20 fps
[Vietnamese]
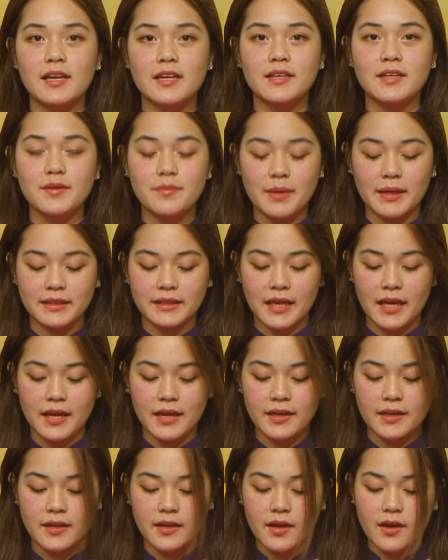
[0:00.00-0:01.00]
Kính bạch
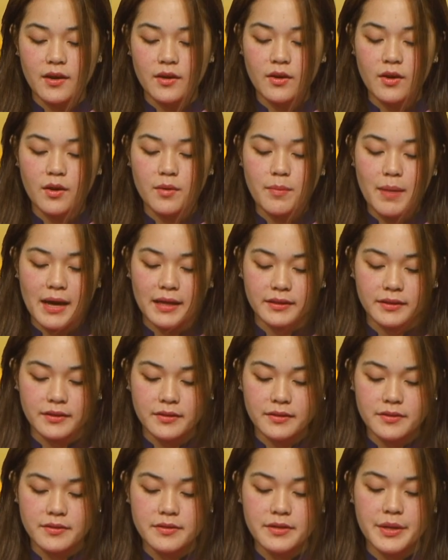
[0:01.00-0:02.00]
Thầy, có ba
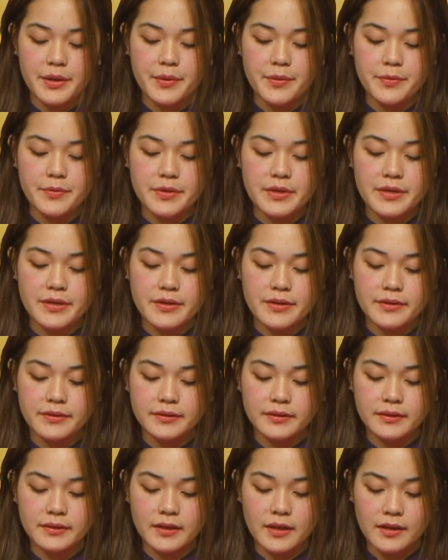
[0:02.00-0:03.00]
thứ nếu như
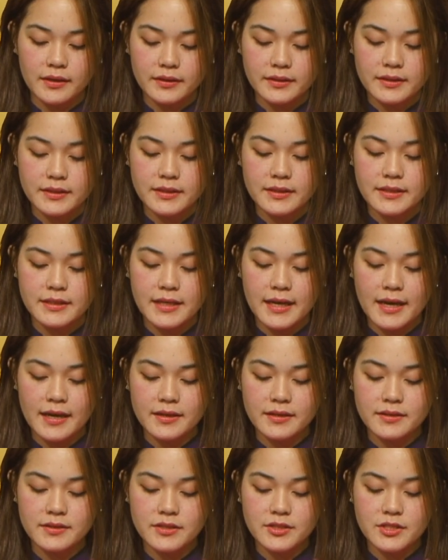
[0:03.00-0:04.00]
thật
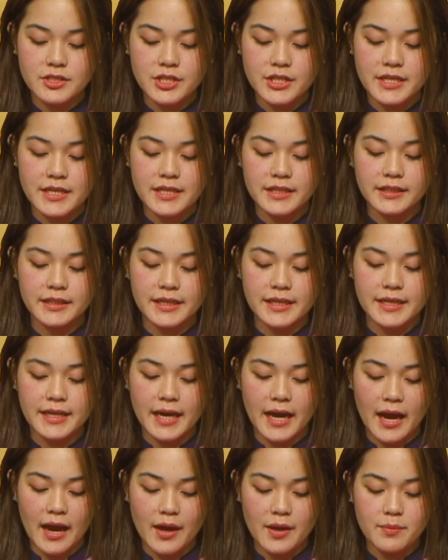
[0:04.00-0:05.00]
giác tri thì
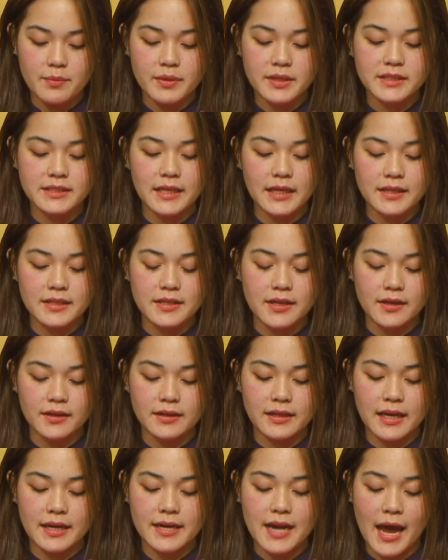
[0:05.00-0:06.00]
Ngài mới xác
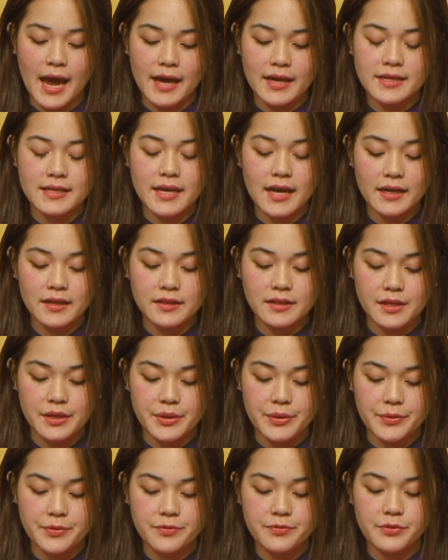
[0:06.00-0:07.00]
nhận là đã giác
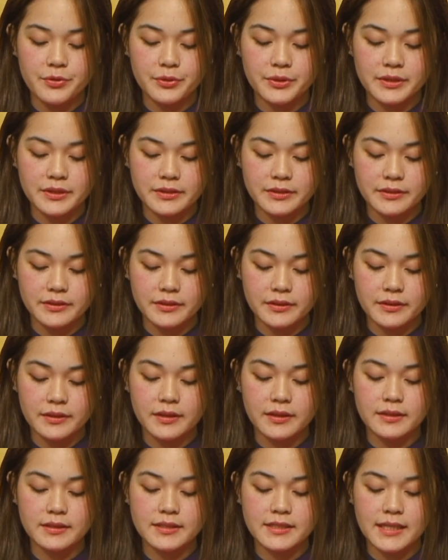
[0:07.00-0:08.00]
liễu vô thượng,
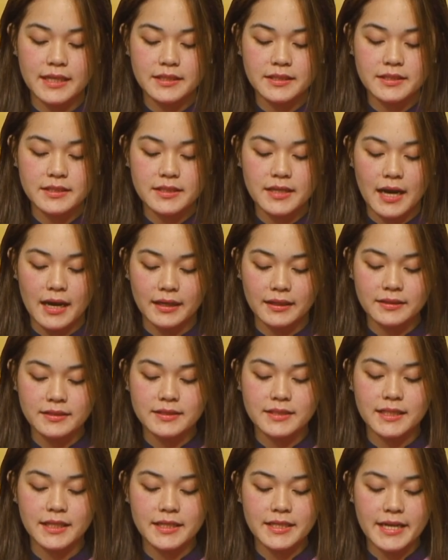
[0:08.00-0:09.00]
chánh
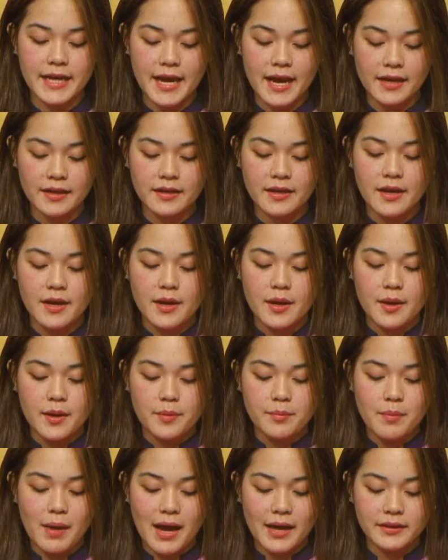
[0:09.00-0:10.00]
đẳng, chánh giác.
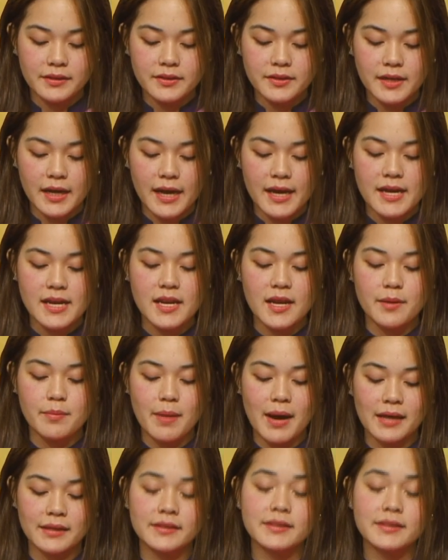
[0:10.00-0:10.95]
Ba thứ ấy là ba